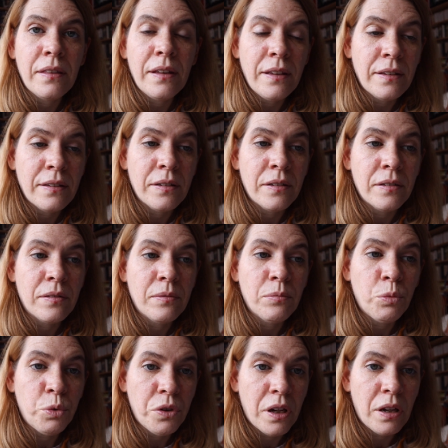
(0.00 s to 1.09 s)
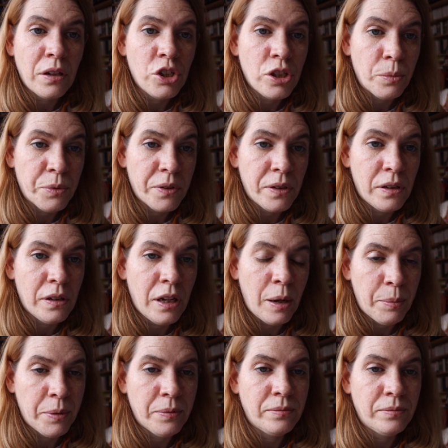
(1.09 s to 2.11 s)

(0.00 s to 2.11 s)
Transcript: Lesemonat-Schnipsel ab.